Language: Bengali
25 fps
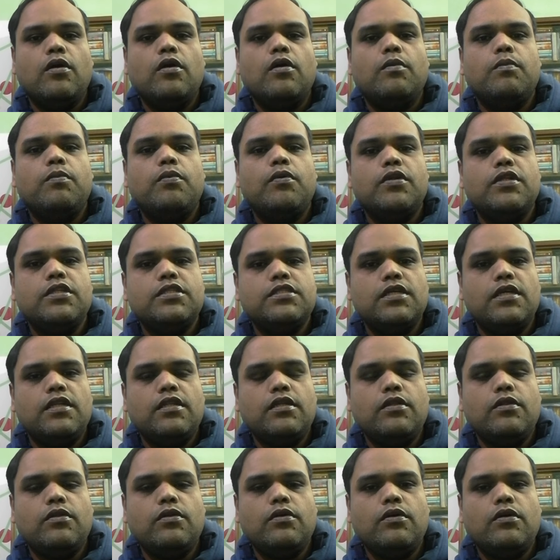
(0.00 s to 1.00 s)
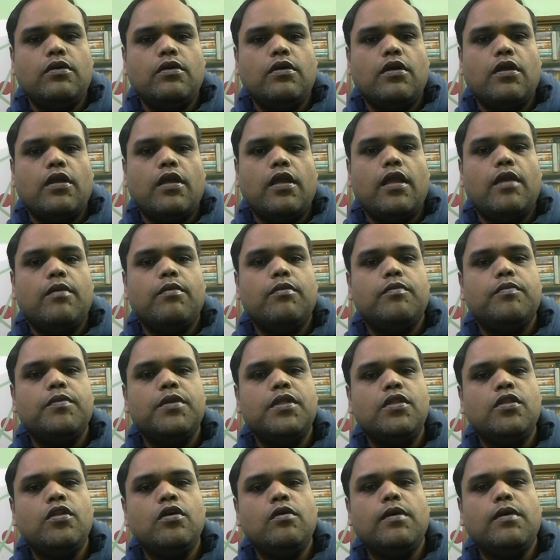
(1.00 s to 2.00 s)
পরিচালিত এবং
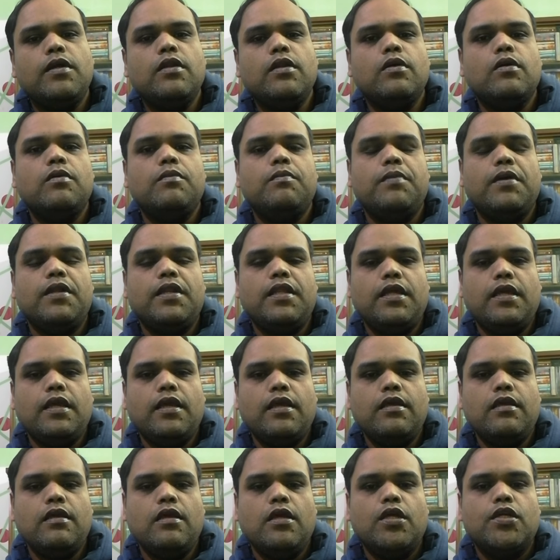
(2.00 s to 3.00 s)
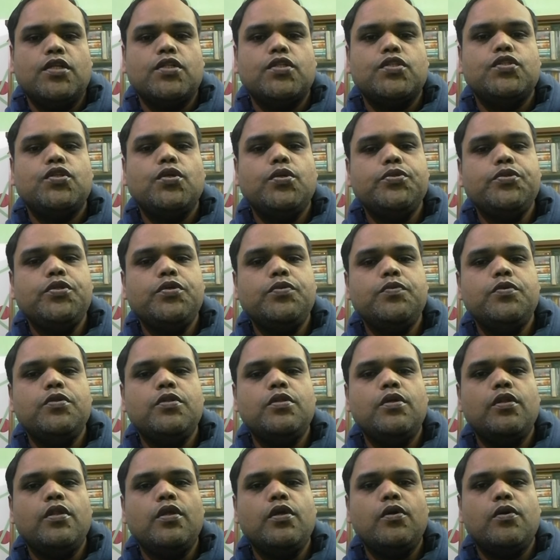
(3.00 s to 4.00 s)
বিদ্যমান কোম্পানিকেই যৌথ
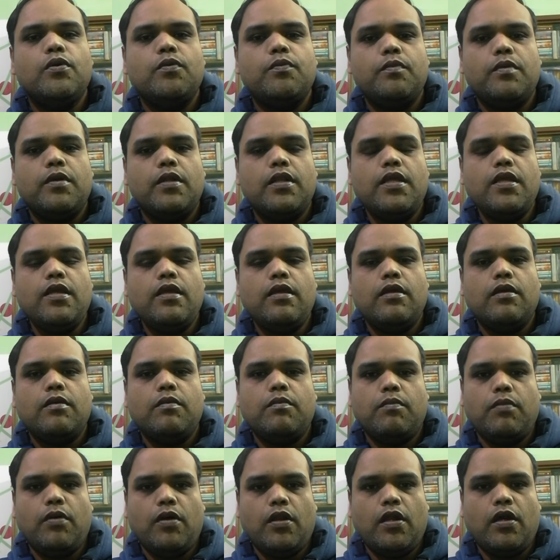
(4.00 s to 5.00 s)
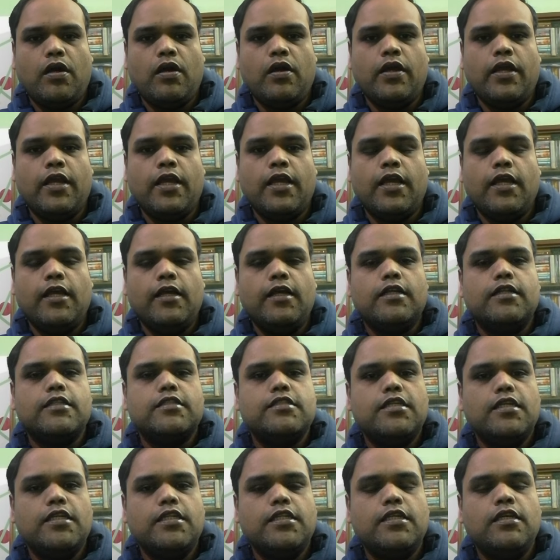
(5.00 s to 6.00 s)
মূলধনী কোম্পানি বলা হয়
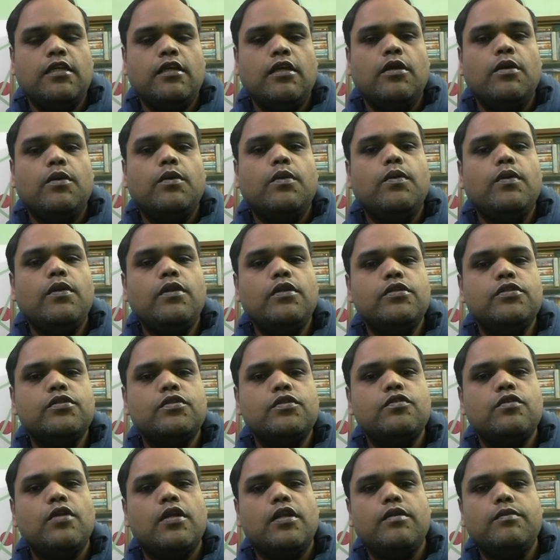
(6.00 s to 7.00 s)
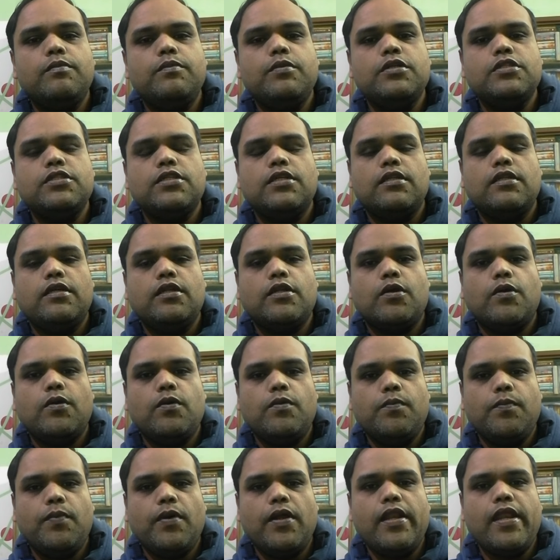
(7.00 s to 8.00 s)
যেটি উনিশশো সালের
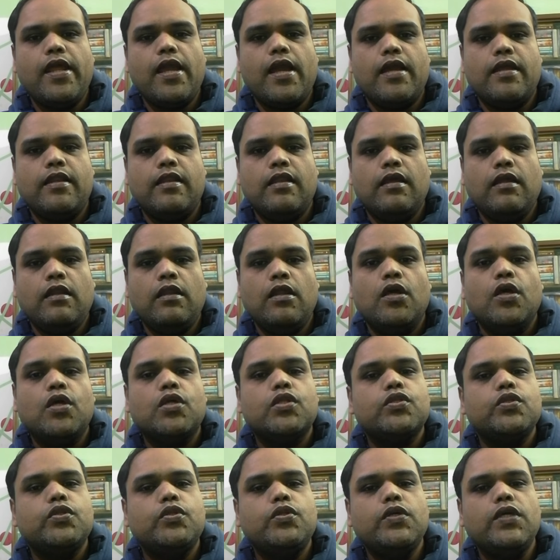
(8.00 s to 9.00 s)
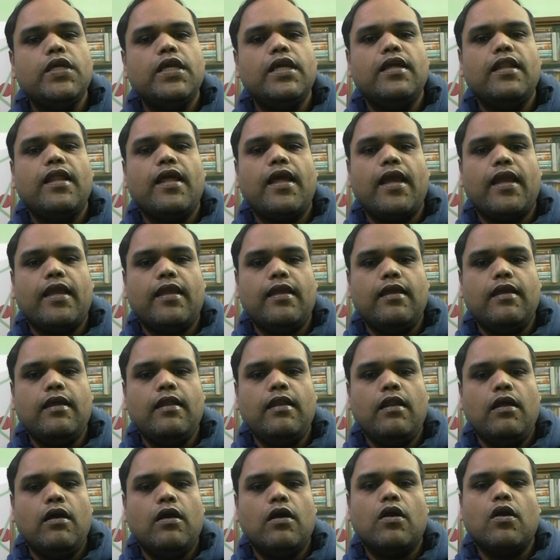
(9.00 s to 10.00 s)
কোম্পানি আইনের দুইয়ের একে
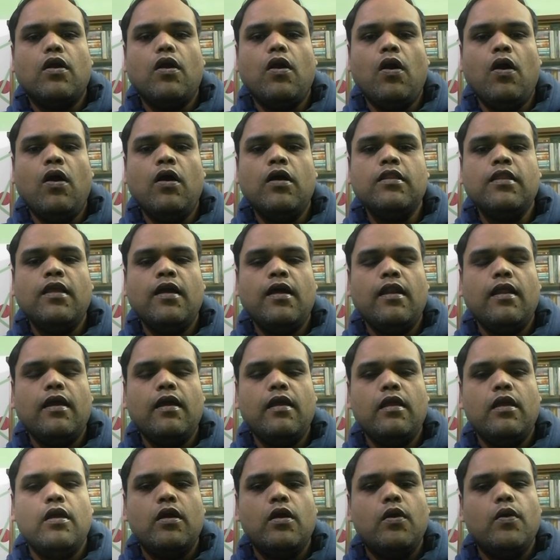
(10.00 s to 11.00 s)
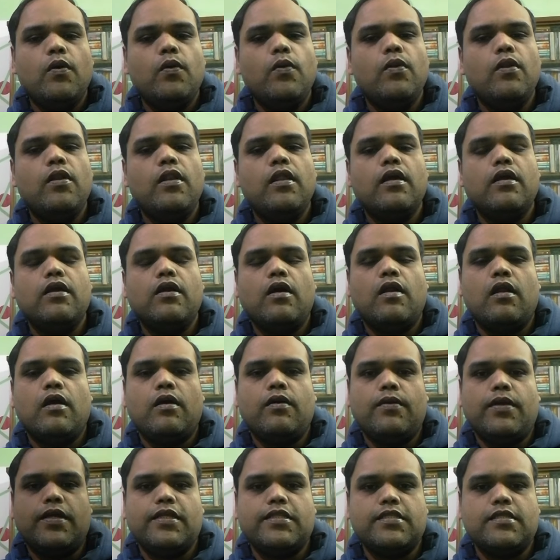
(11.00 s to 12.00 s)
ঘ ধারায় উল্লেখ করা
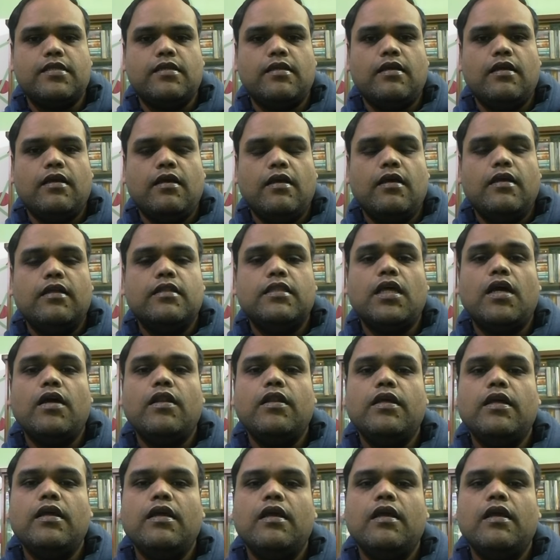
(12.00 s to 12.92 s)
হয়েছে তাহলে